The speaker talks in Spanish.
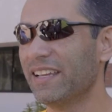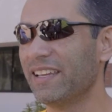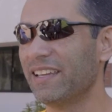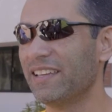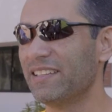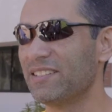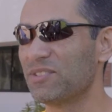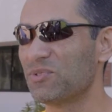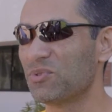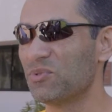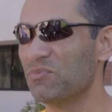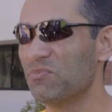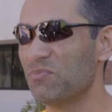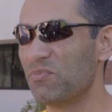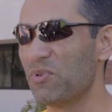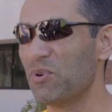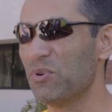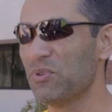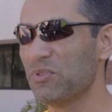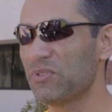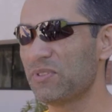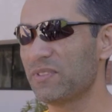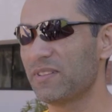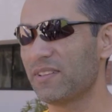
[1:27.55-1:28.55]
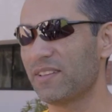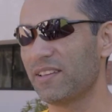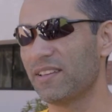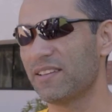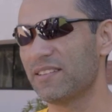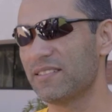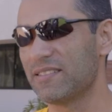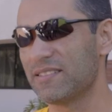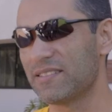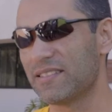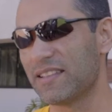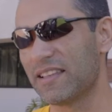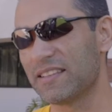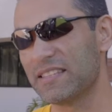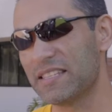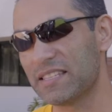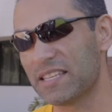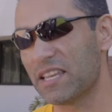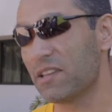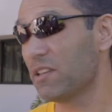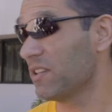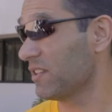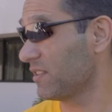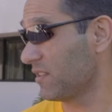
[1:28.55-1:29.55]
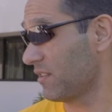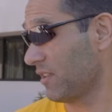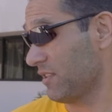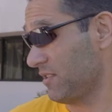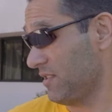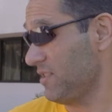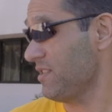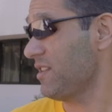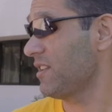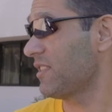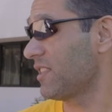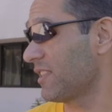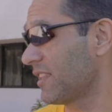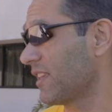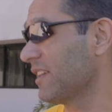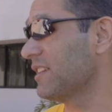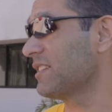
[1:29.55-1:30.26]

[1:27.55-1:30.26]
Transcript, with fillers: es un plus, este, así es que, sí, que,